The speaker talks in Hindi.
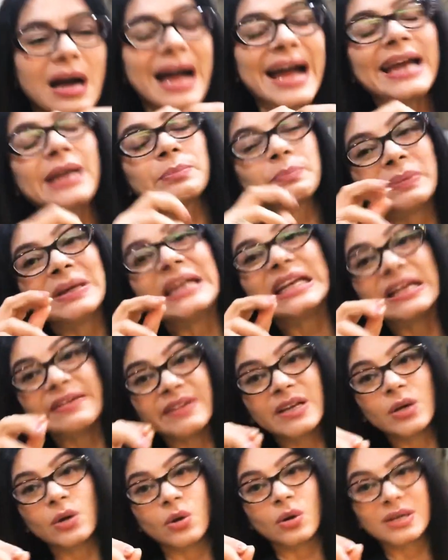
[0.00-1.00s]
आई बिलीव
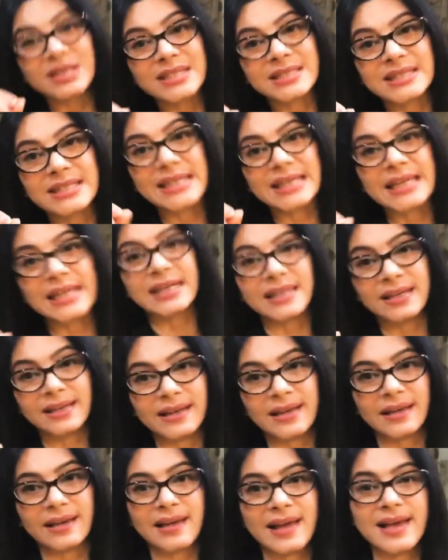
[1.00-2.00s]
इन होलिस्टिक
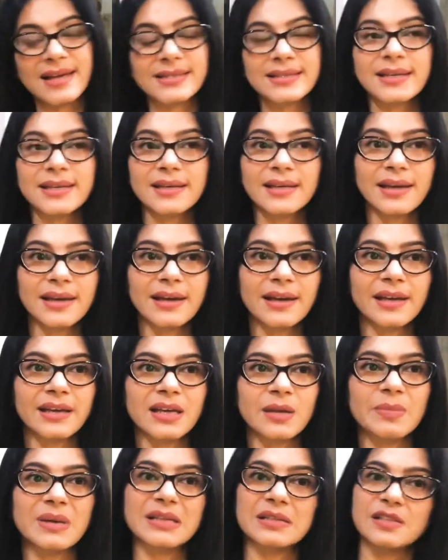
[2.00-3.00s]
हीलिंग ऐसे नहीं है
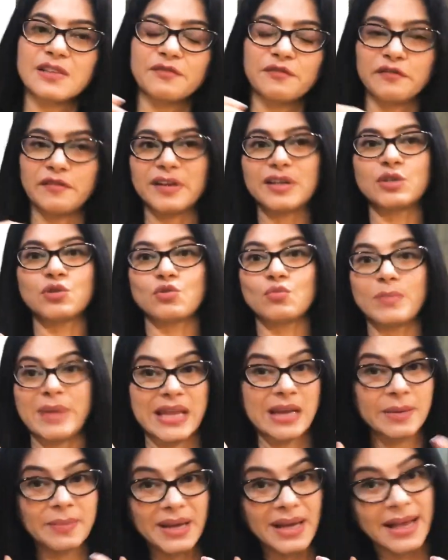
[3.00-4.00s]
कि मैं सिर्फ फिट हूँ
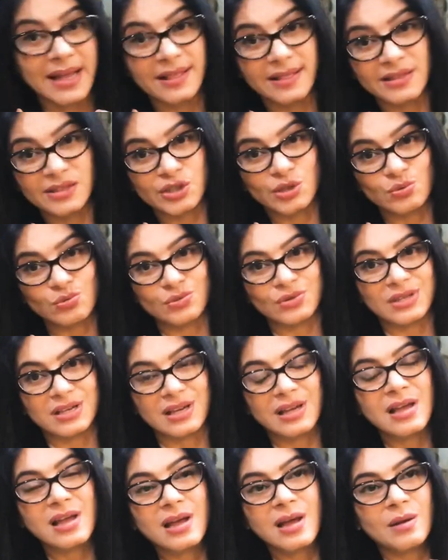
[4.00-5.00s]
मेरे भी हेल्थ इश्यूज़
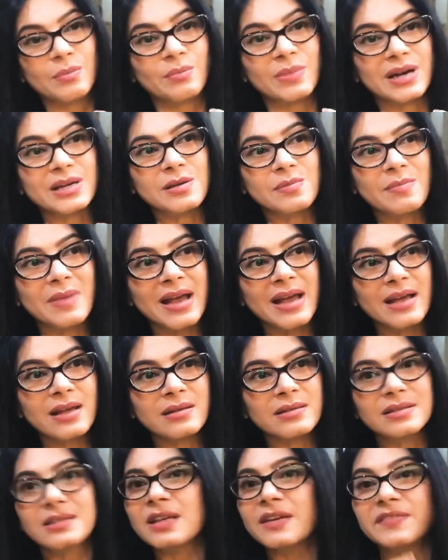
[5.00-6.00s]
हैं बट hmm.
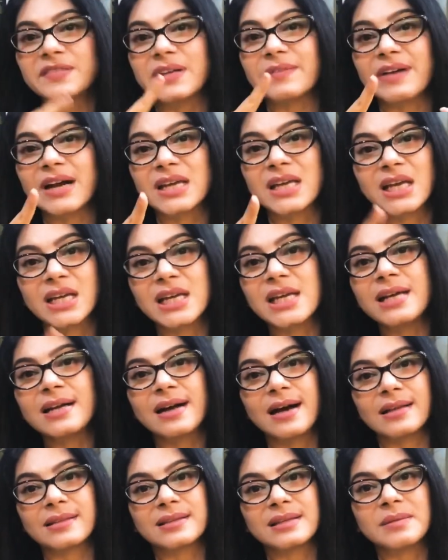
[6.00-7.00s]
मैं सिर्फ दवाइयाँ नहीं
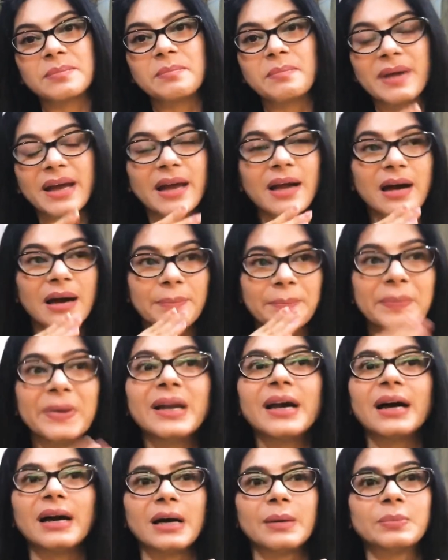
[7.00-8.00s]
खाती मैं
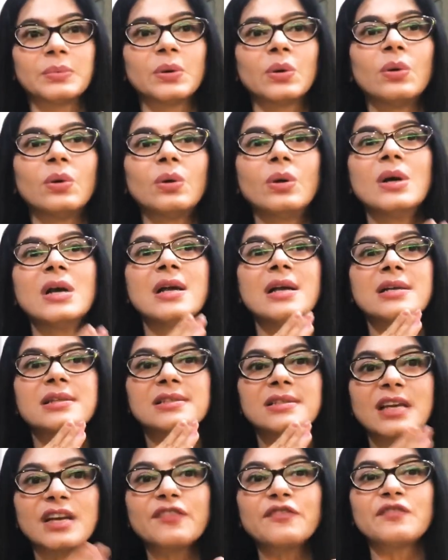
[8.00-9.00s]
अपने आप को
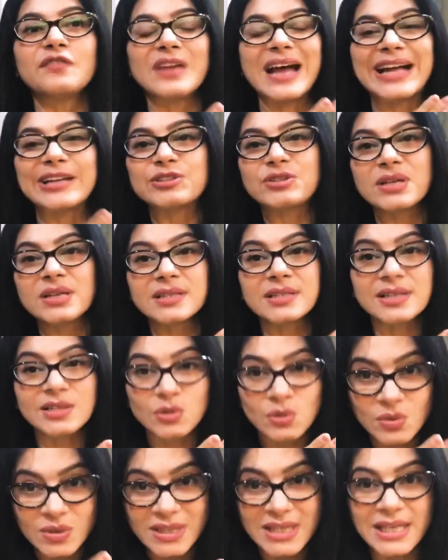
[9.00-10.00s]
सिर्फ नेचुरल
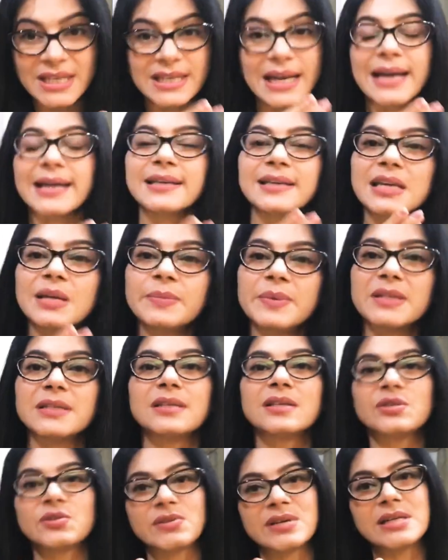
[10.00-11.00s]
चीज़ों से 90
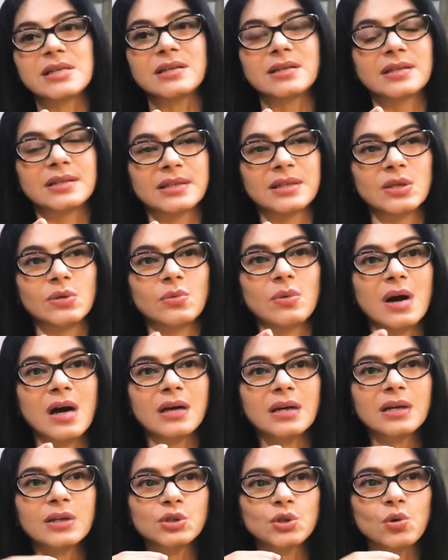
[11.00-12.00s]
परसेंट ट्रीट करती हूँ
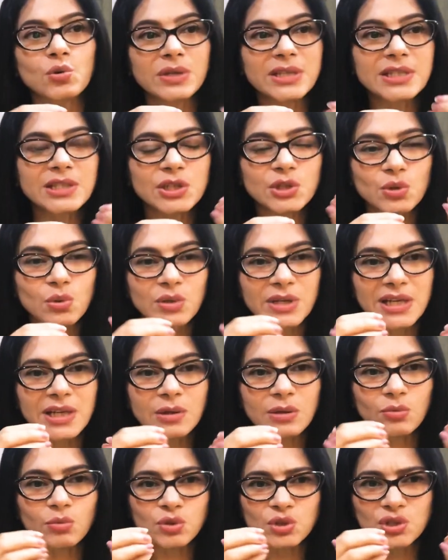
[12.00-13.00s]
अगर छोटी सी छोटी
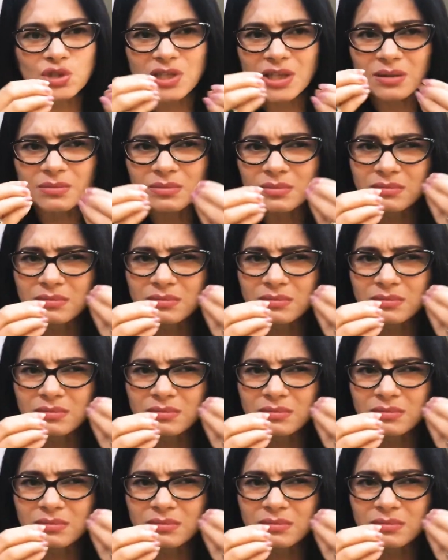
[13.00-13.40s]
कुछ